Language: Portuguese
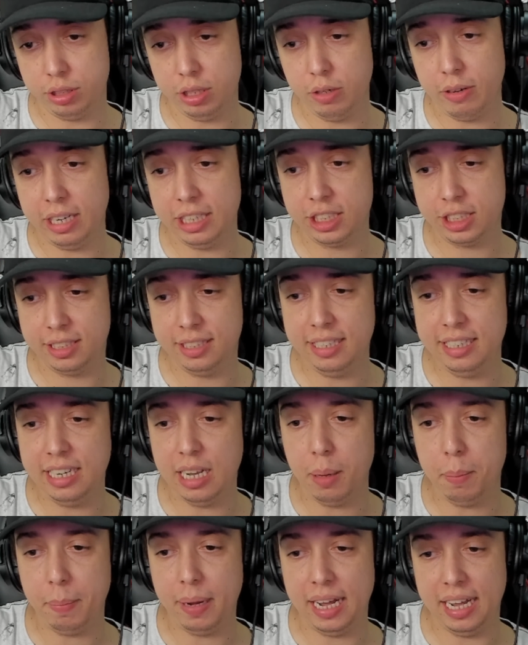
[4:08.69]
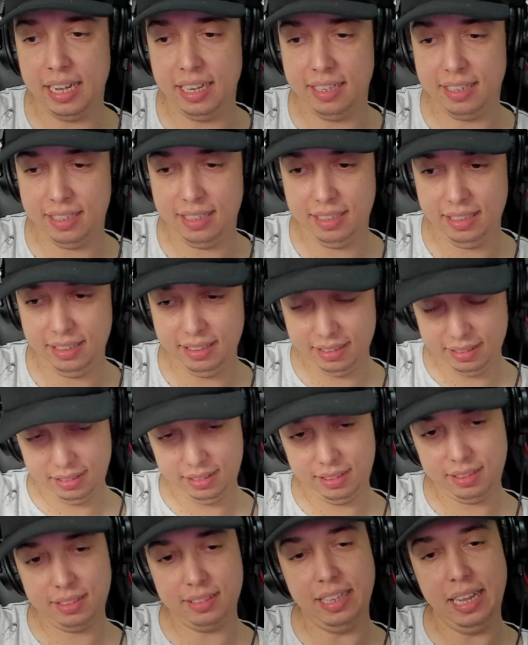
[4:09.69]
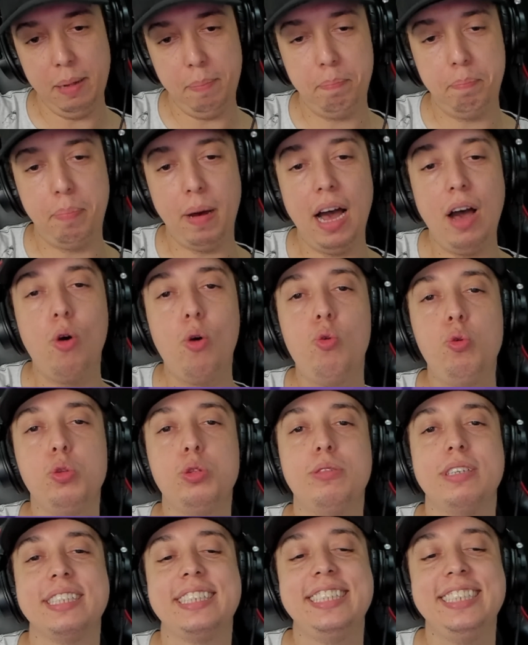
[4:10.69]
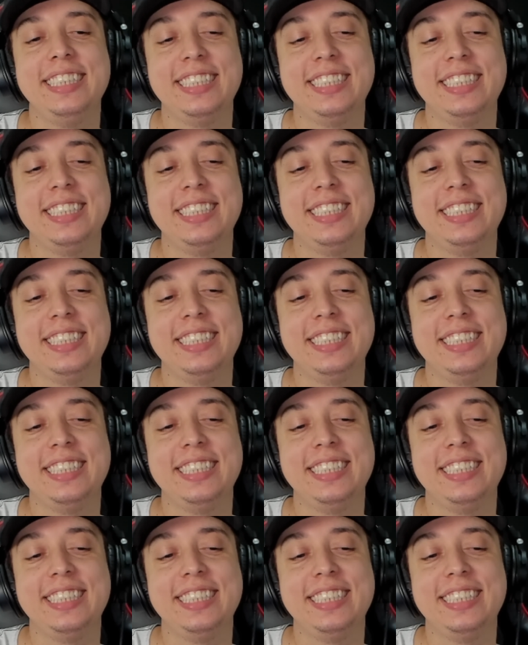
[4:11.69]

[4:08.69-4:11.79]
eu acho que seria mais, né, parrudo, assim